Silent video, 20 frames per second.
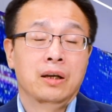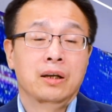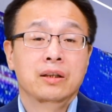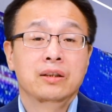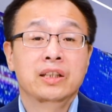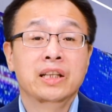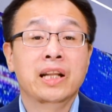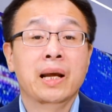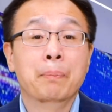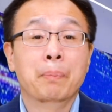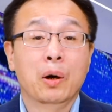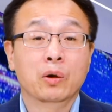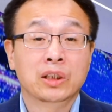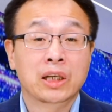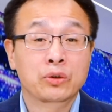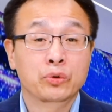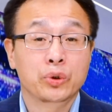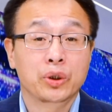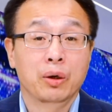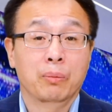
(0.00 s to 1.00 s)
今天宝
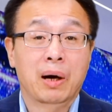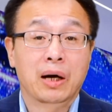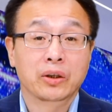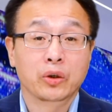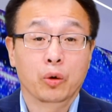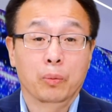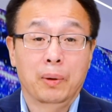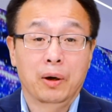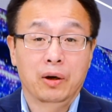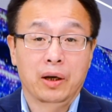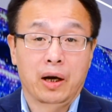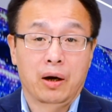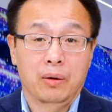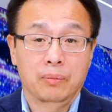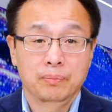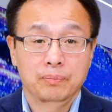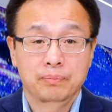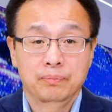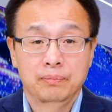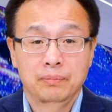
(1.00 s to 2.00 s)
山区的网友爆料，
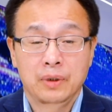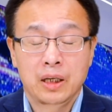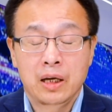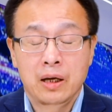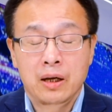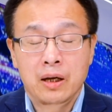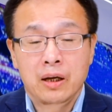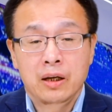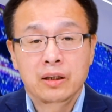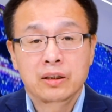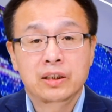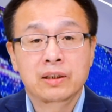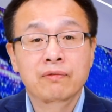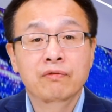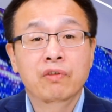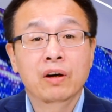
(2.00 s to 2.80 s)
金